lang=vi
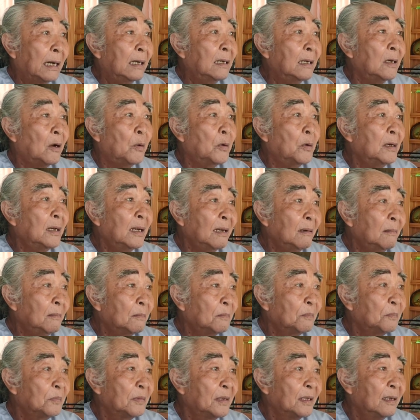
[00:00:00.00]
rảnh rỗi dữ
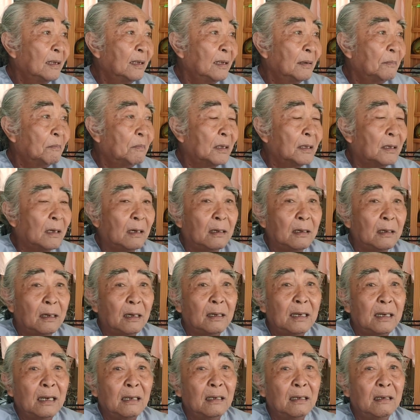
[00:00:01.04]
lắm mà
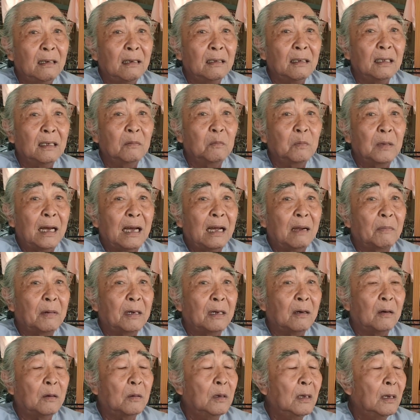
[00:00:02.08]
từ đất nước nước ta
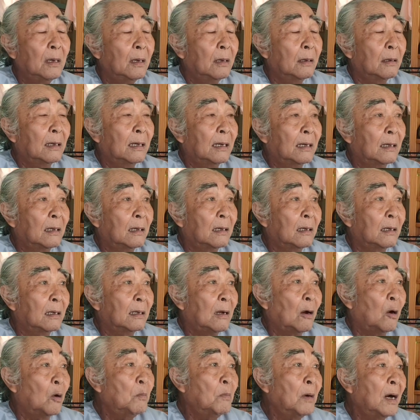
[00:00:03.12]
mà không
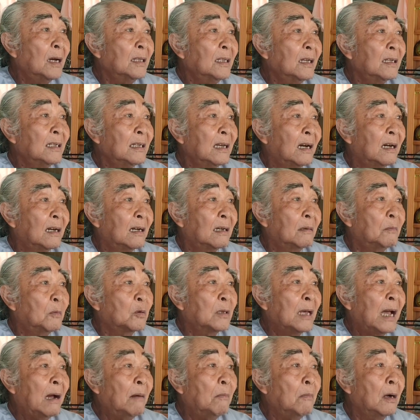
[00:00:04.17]
là đổi mới tới giờ ra
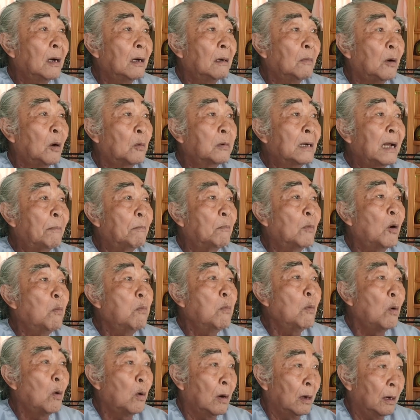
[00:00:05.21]
một tháng một năm
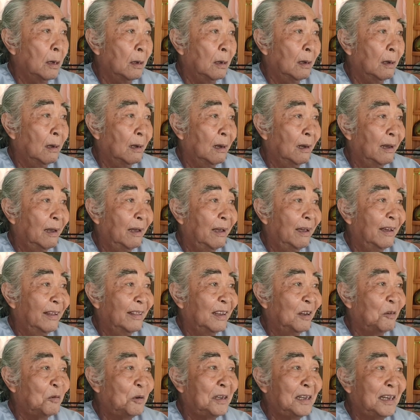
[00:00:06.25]
bốn mùa
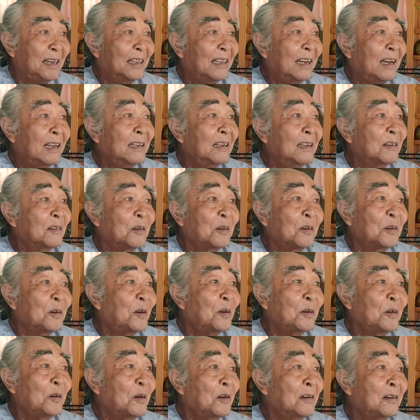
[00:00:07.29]
thì quý vị thấy có
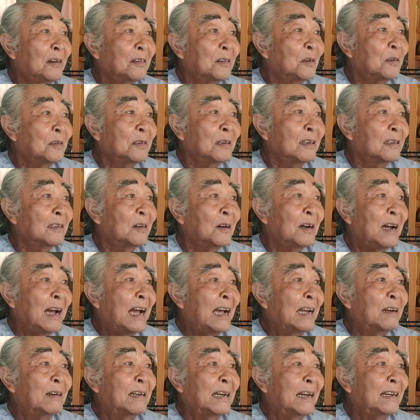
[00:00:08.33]
có có có có, có
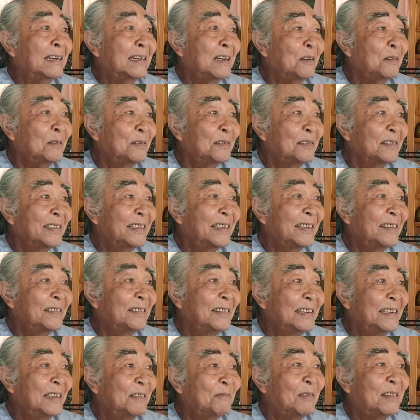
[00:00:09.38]
ai là rảnh đâu thấy
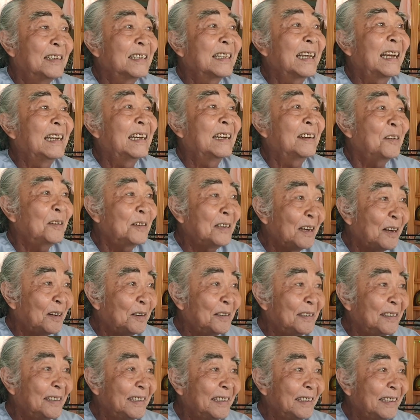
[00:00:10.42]
không mà đức thầy đã nói
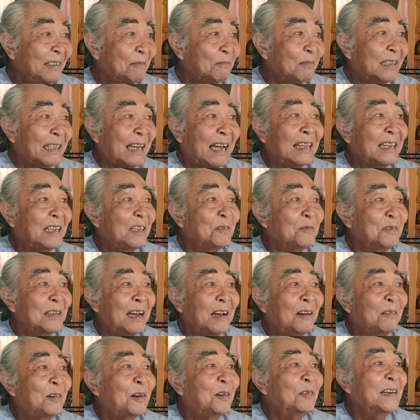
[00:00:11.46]
rồi mà tại vì
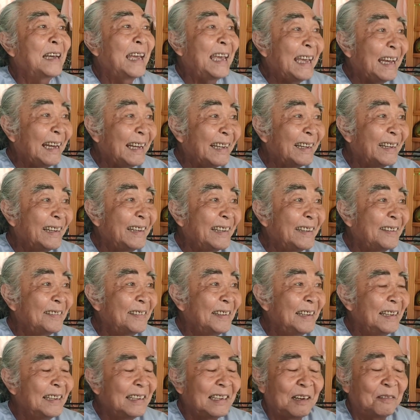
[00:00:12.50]
chúng ta không không nghe thấy
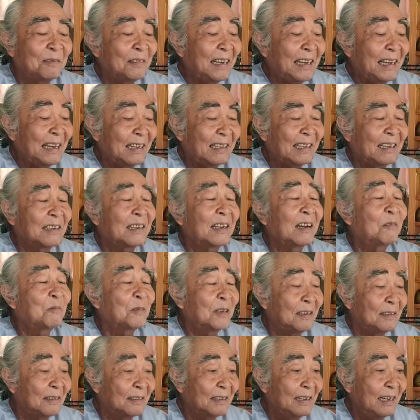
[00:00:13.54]
không không nghe thật là
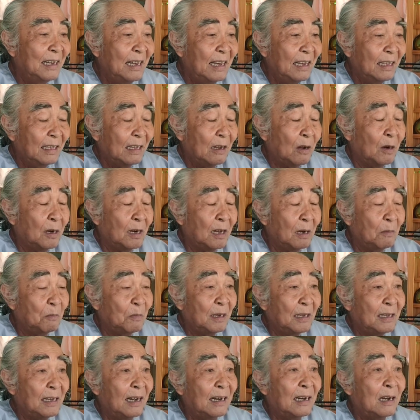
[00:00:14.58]
không được cho
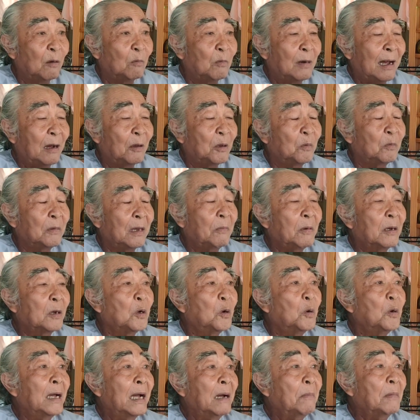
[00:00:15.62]
nên bây giờ đồng đạo chúng ta
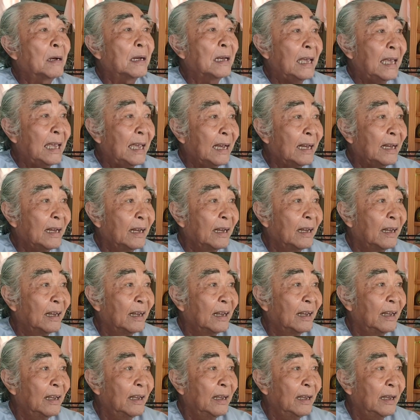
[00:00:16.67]
phải cố gắng mà nghe
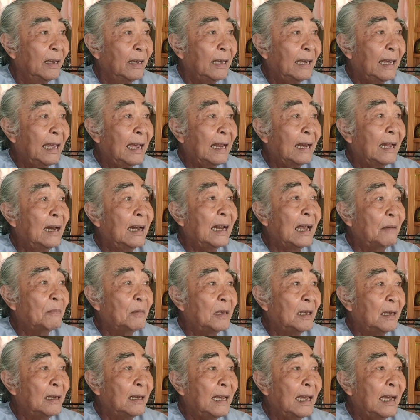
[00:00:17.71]
nghe để
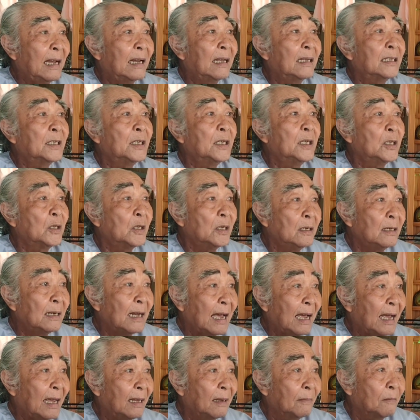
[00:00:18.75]
làm gì nghe để suy
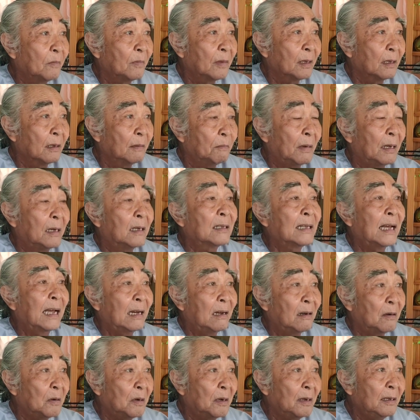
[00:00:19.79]
tư lại mà đức
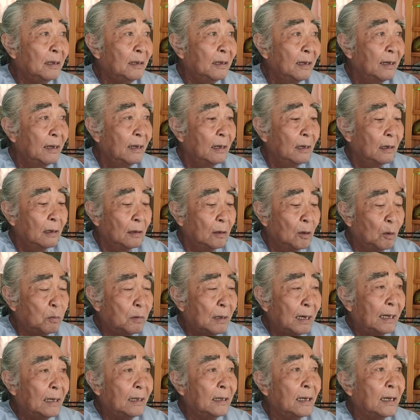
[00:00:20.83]
thầy đã nói
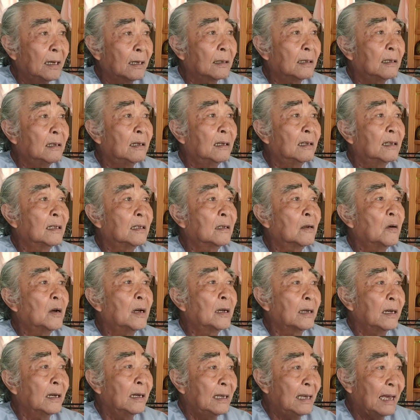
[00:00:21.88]
lúc cảnh việc thường nên
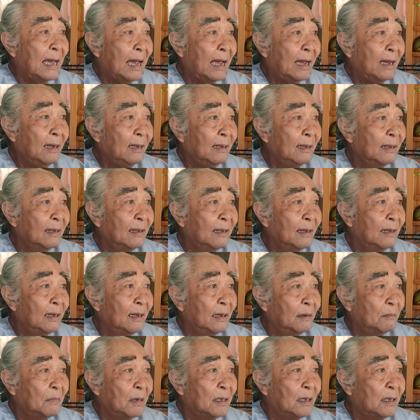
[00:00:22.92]
coi kệ giảng
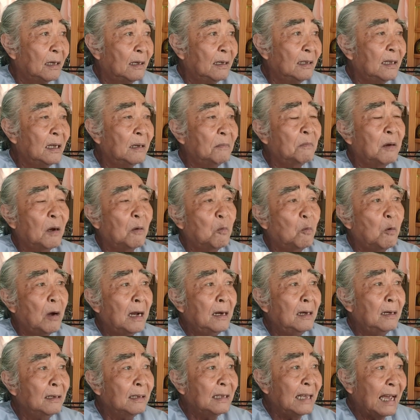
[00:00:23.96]
mà giữ gìn phong
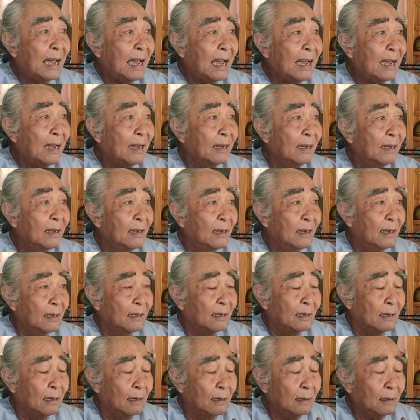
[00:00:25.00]
hóa nước nhà
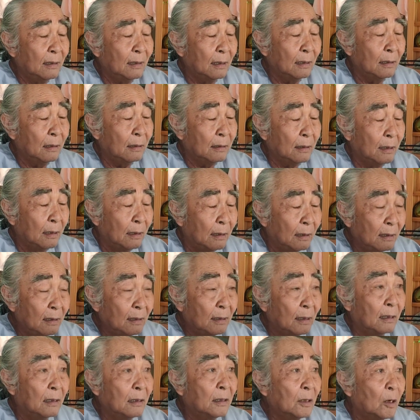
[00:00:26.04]
những những
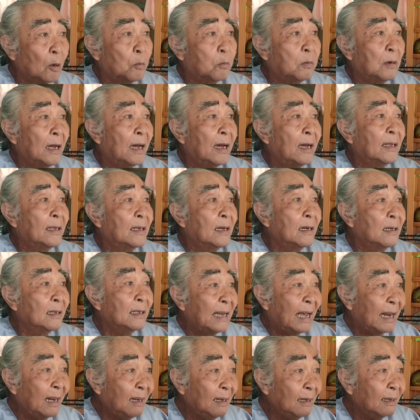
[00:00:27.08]
giữ những tục lệ
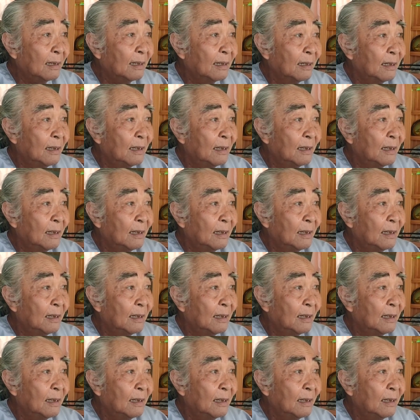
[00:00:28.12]
chân chánh